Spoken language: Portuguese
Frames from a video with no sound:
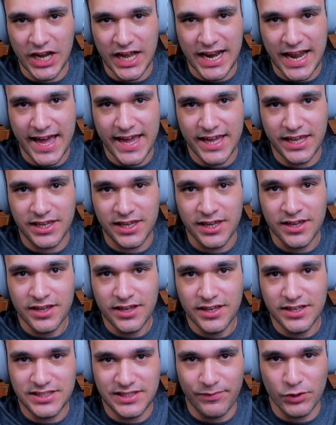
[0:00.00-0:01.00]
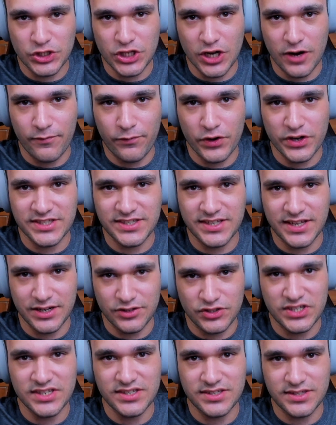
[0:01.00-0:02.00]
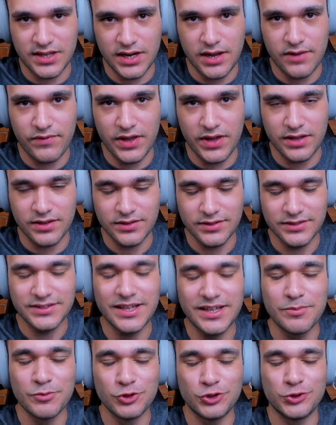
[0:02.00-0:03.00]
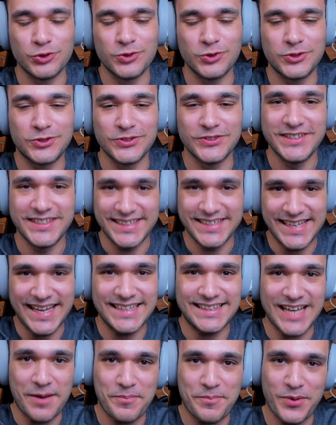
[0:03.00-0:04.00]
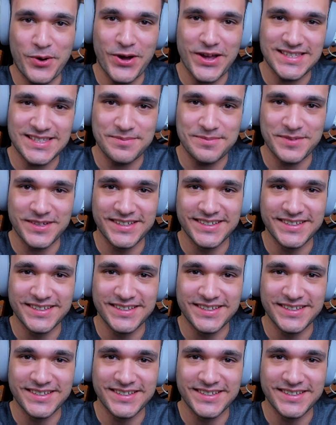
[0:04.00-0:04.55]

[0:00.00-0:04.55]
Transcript: like, e se você não for inscrito, se inscreva, hein? Tamo junto e até a próxima.